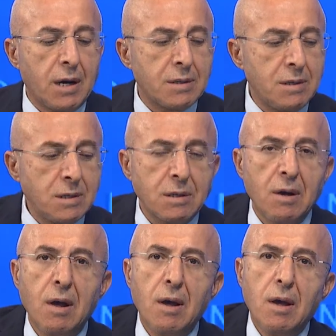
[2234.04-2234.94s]

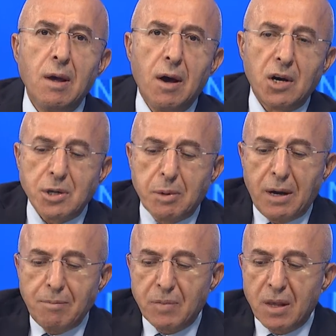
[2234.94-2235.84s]
affedersiniz
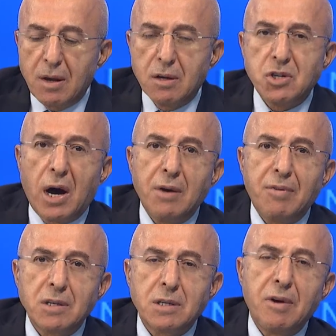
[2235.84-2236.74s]
acaba
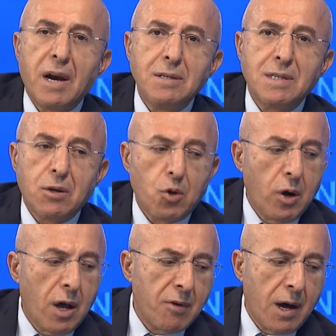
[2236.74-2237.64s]
cari fazla veren
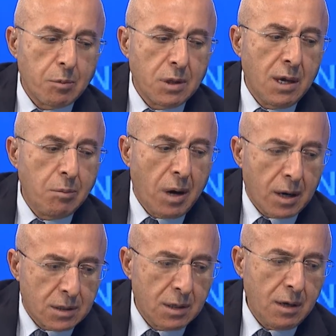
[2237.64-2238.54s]
sektörler var mı diye
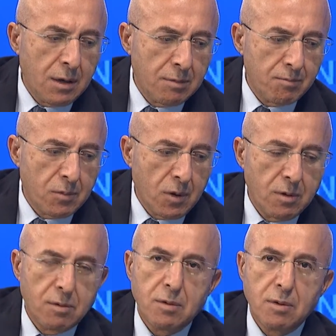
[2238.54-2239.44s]
baktık.
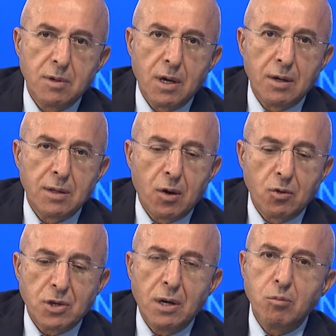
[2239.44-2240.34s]

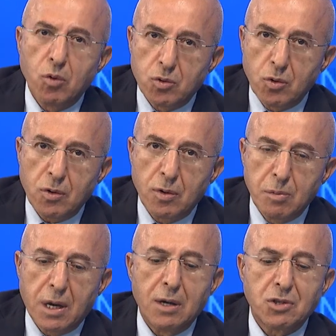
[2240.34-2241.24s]
Yayından önce bulduk
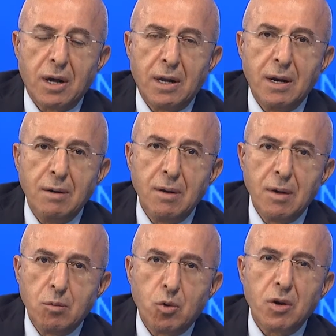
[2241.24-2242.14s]
birkaç tane.
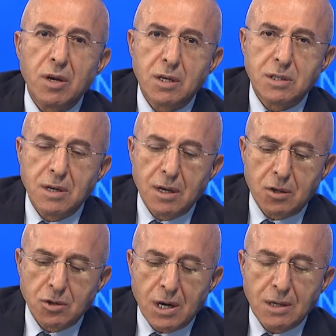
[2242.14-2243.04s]
Bugün ikisini
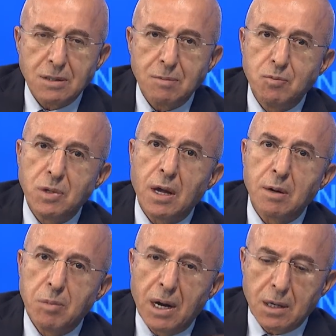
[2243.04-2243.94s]
getireceğiz.
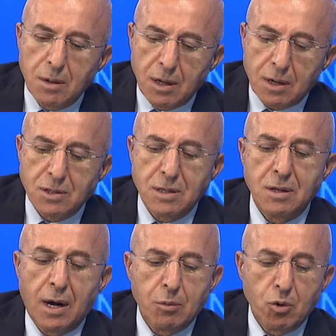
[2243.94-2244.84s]
Yarın belki
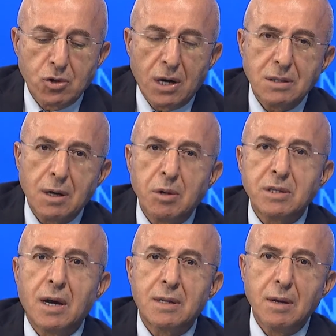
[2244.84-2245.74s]
ikisini daha bulacağız
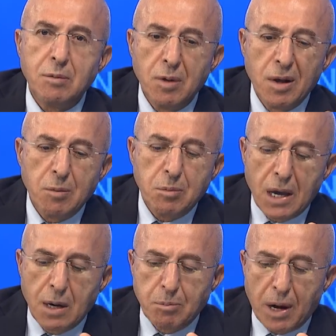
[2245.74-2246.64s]
ama zaten
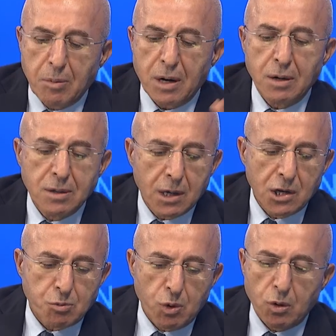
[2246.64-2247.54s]
bir elin parmaklarında
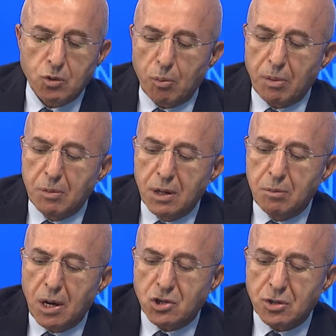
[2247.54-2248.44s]
geçmiyor
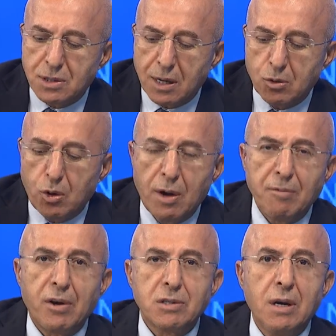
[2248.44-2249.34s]
toplamı. Beş sektör
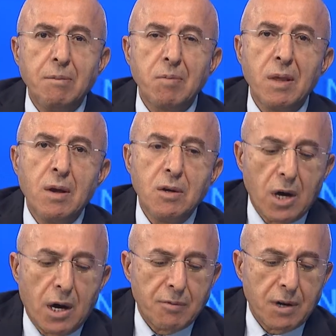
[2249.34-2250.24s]
en fazla
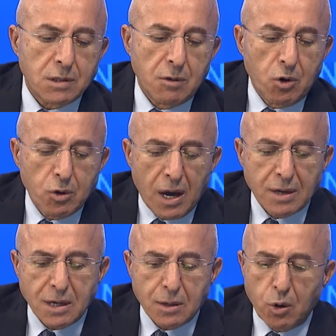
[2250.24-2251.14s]
cari fazla veriyor.
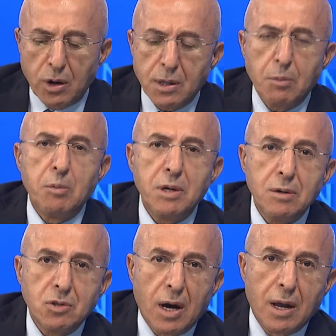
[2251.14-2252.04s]
Diğer sektörlerin
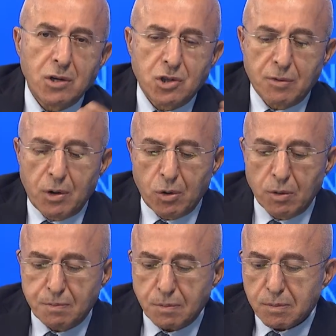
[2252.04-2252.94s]
tamamı cari açık
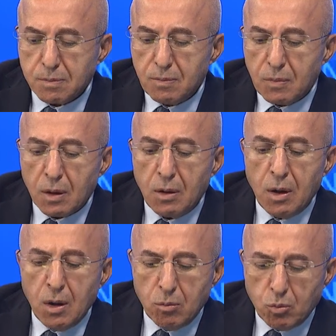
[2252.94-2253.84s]
veriyor.
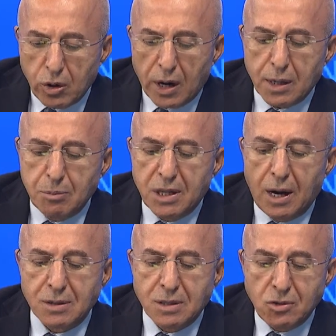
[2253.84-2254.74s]
Bunlardan
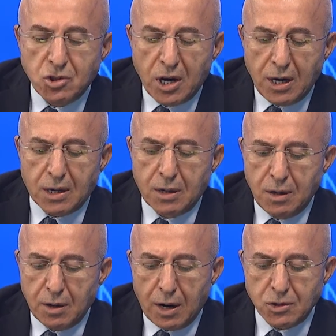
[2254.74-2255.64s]
bir tanesi
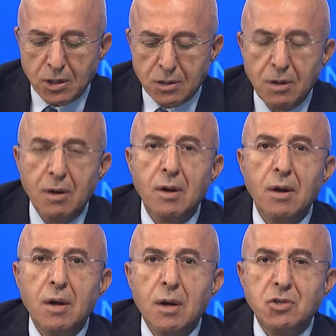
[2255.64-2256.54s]
çelik ihracatı.
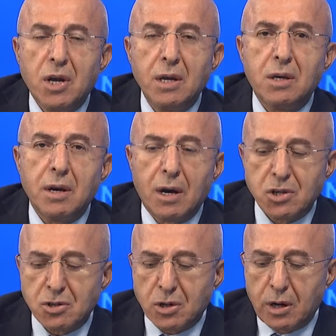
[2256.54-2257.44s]
Çelik
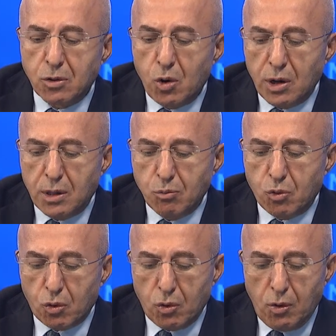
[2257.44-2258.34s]
ihracatçıları
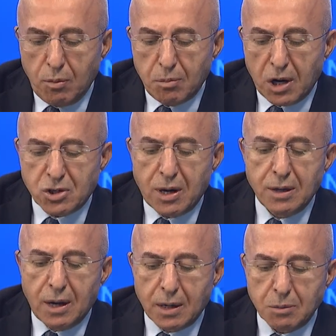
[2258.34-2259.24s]
Yönetim Kurulu
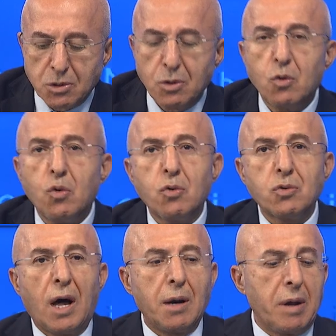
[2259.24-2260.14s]
Başkan Yardımcısı
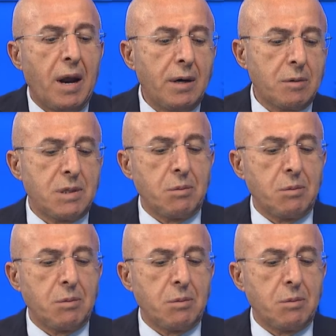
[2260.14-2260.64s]
Uğur Dalbeler